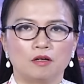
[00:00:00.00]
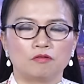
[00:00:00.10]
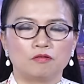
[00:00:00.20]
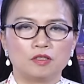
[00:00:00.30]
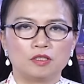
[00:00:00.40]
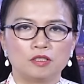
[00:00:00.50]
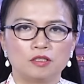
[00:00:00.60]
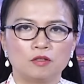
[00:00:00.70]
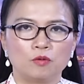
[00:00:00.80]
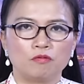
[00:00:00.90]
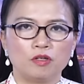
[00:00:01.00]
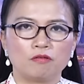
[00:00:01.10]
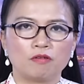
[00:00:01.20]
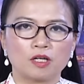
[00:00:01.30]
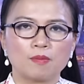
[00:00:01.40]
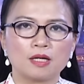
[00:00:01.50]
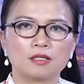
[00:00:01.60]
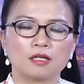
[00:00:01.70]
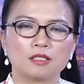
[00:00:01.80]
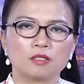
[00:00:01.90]
À, vâng, thưa quý vị và các
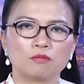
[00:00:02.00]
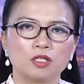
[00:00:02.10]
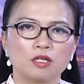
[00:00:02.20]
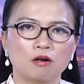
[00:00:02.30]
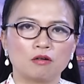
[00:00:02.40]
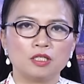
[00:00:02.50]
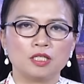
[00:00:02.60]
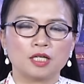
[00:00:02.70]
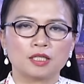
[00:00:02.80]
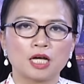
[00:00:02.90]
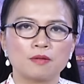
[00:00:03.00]
bạn, à, trong khi đó thì à,